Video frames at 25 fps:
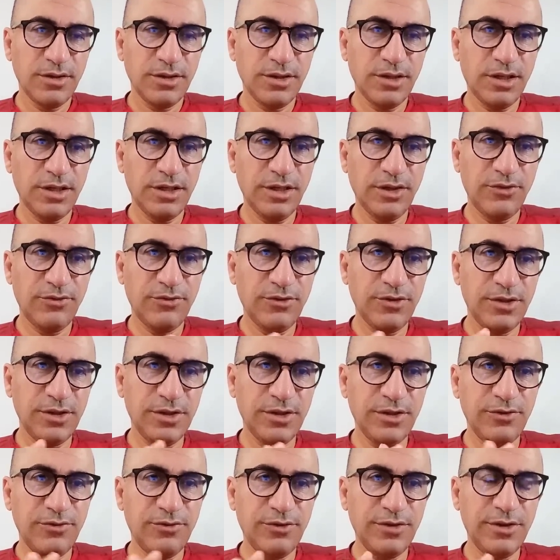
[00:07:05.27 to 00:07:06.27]
يعني
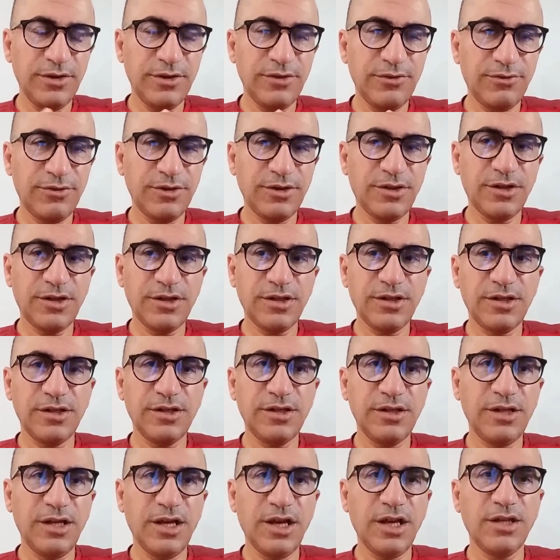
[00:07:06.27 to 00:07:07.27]
في في فتره
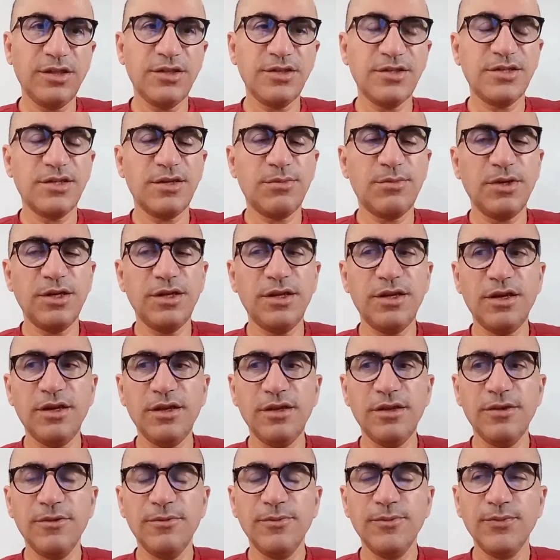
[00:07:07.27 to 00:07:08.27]
نهايه السبعينات